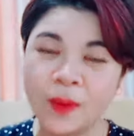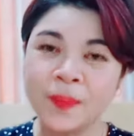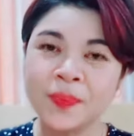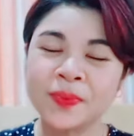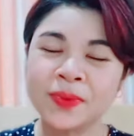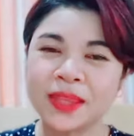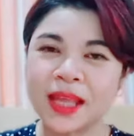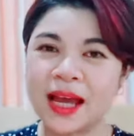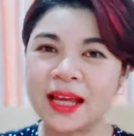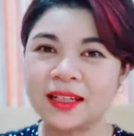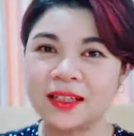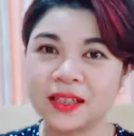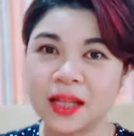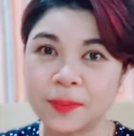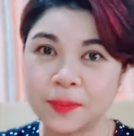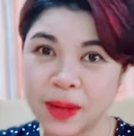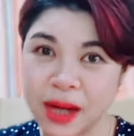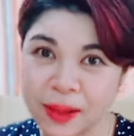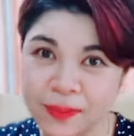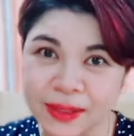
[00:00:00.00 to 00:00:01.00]
นะหรือได้
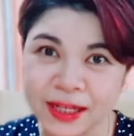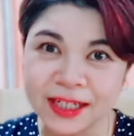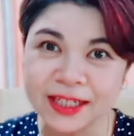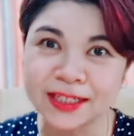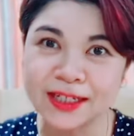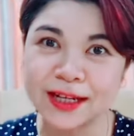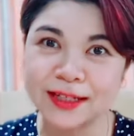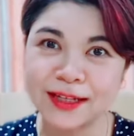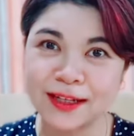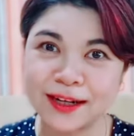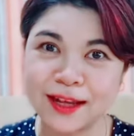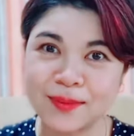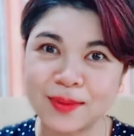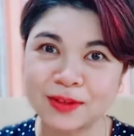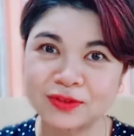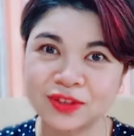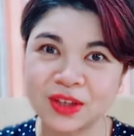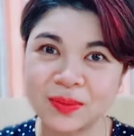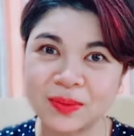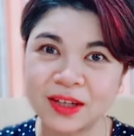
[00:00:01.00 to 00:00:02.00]
เพิ่มเงินเดือนอะไรบา
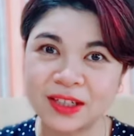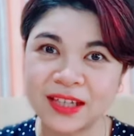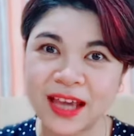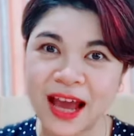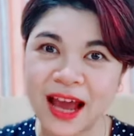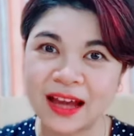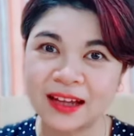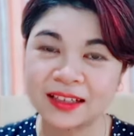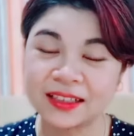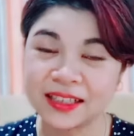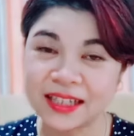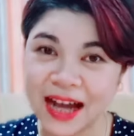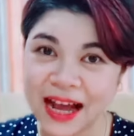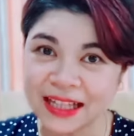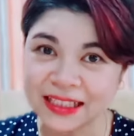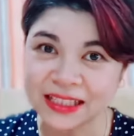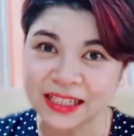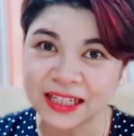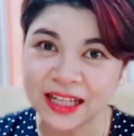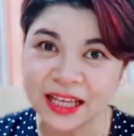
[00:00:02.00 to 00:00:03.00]
งสิ่งบางอย่าง หรืออา
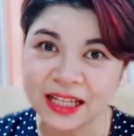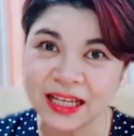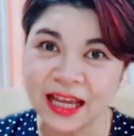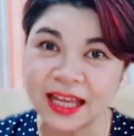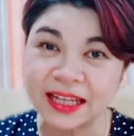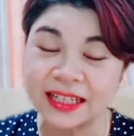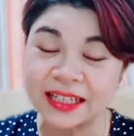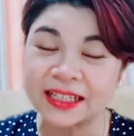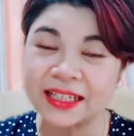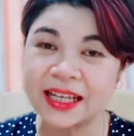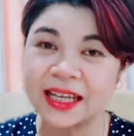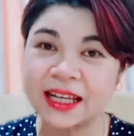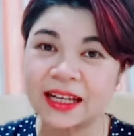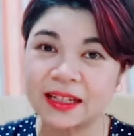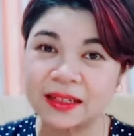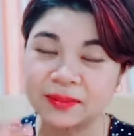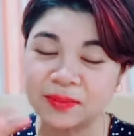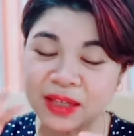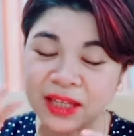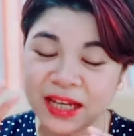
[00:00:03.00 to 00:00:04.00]
จจะได้แคนดิเดต
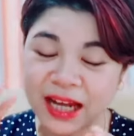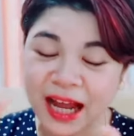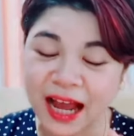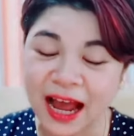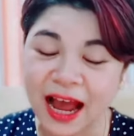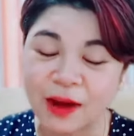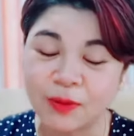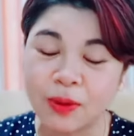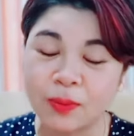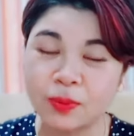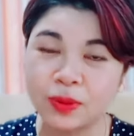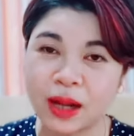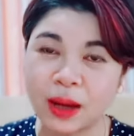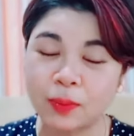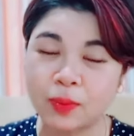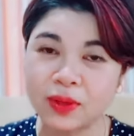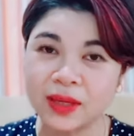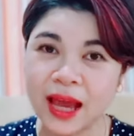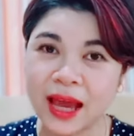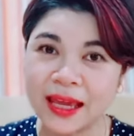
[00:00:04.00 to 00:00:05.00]
มีข่าวว่าผู้หลัก
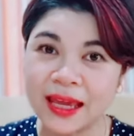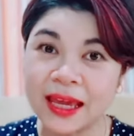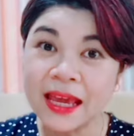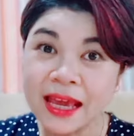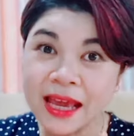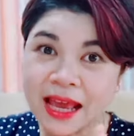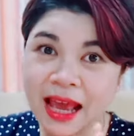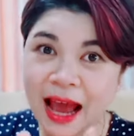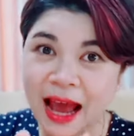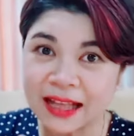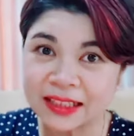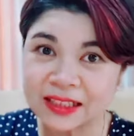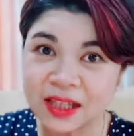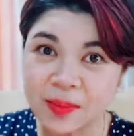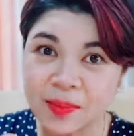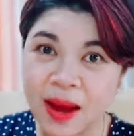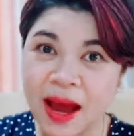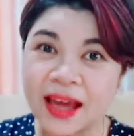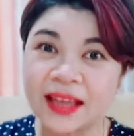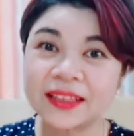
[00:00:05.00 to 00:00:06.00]
ผู้ใหญ่อาจจะ
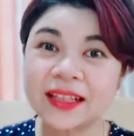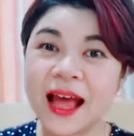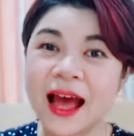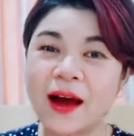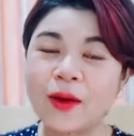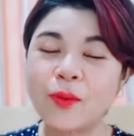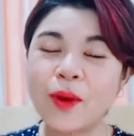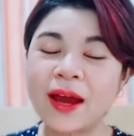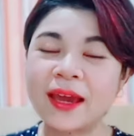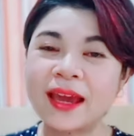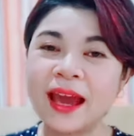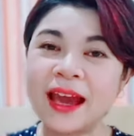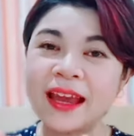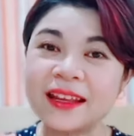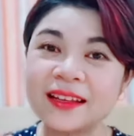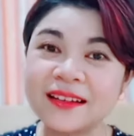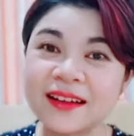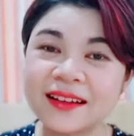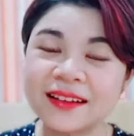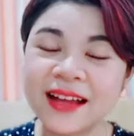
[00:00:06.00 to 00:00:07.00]
หมายตาไว้ให้
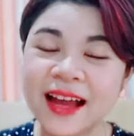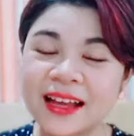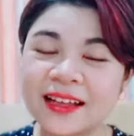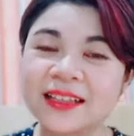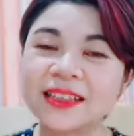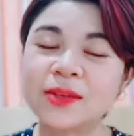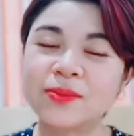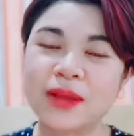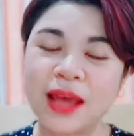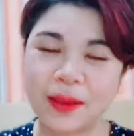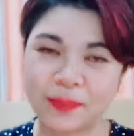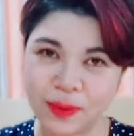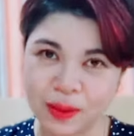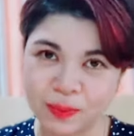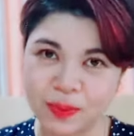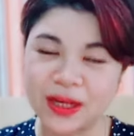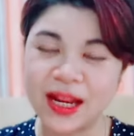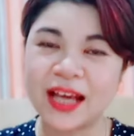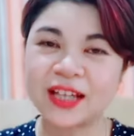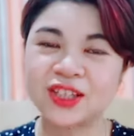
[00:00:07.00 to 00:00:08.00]
เลื่อนขั้นเลื่อนตำแหน่งเป็น
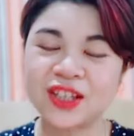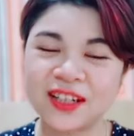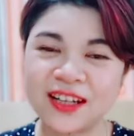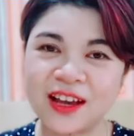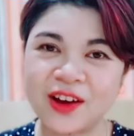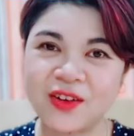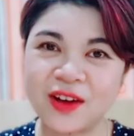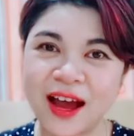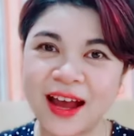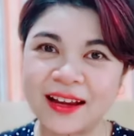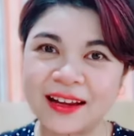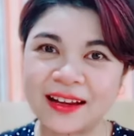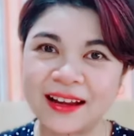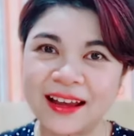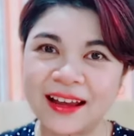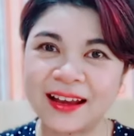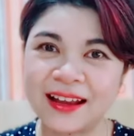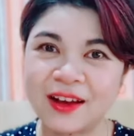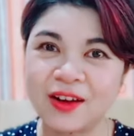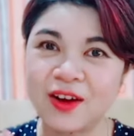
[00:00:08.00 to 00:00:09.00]
ไปได้เช่นเดียวกัน
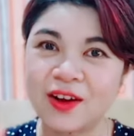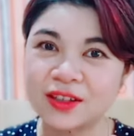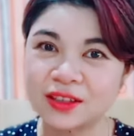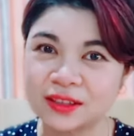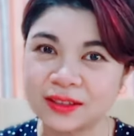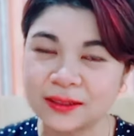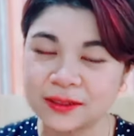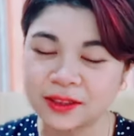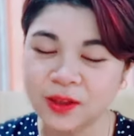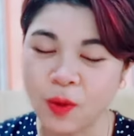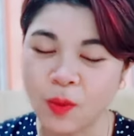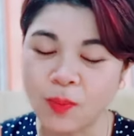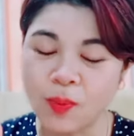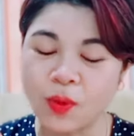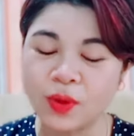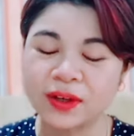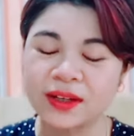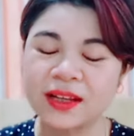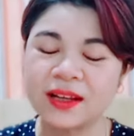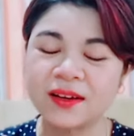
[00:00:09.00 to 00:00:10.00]
นะแล้วก็ส่งผ
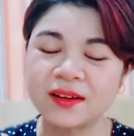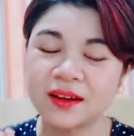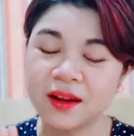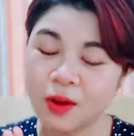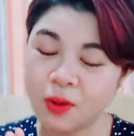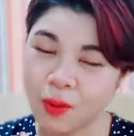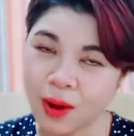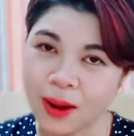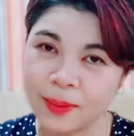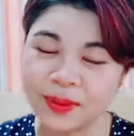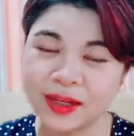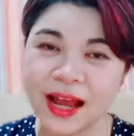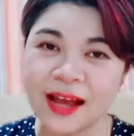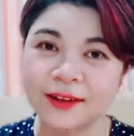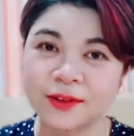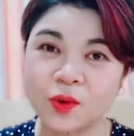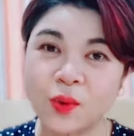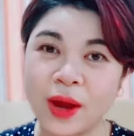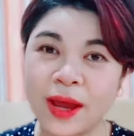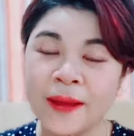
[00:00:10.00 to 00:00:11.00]
ลในเรื่องของความรัก
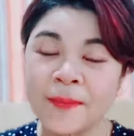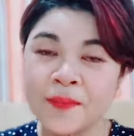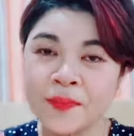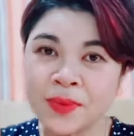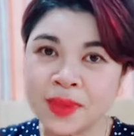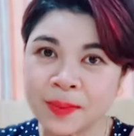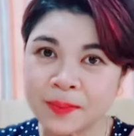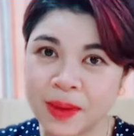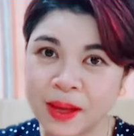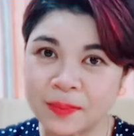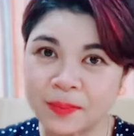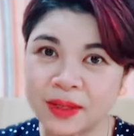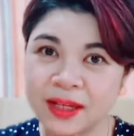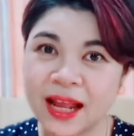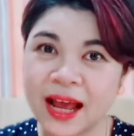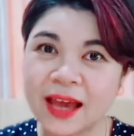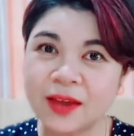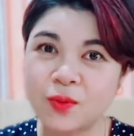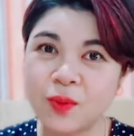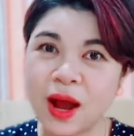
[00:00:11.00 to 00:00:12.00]
ด้วยเป็นไป
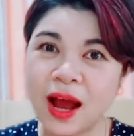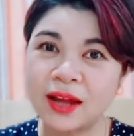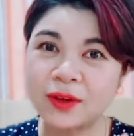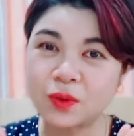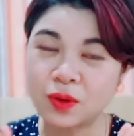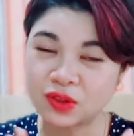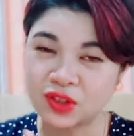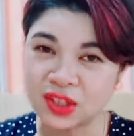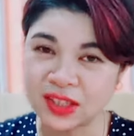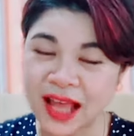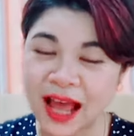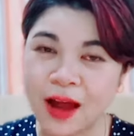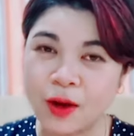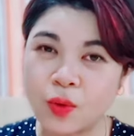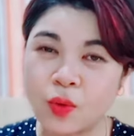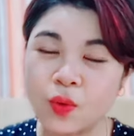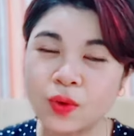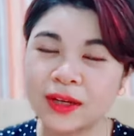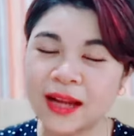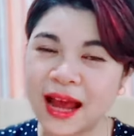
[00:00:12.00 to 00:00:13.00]
ได้ว่าดวงชะตาขอ
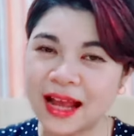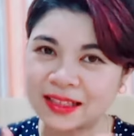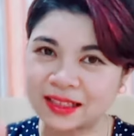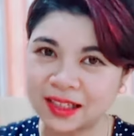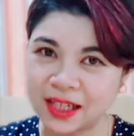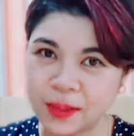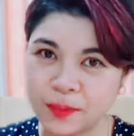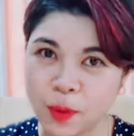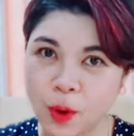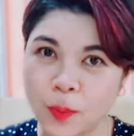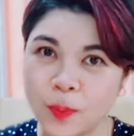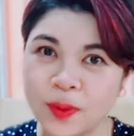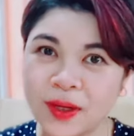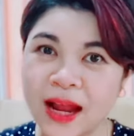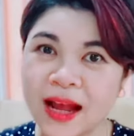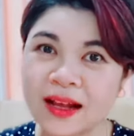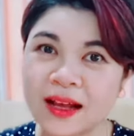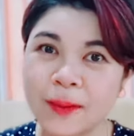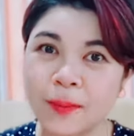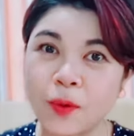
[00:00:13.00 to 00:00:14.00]
งคุณอาจจะได้พบ
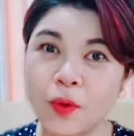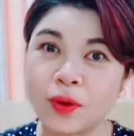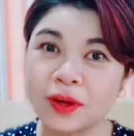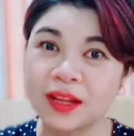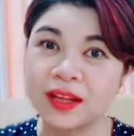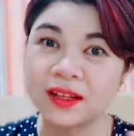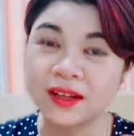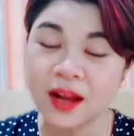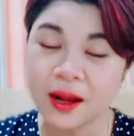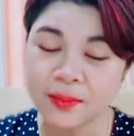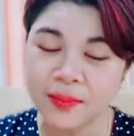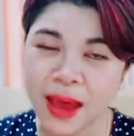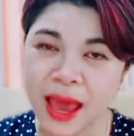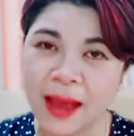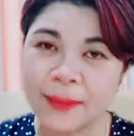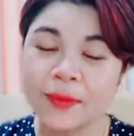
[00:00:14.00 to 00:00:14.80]
รักกับคนในเครื่องแบบ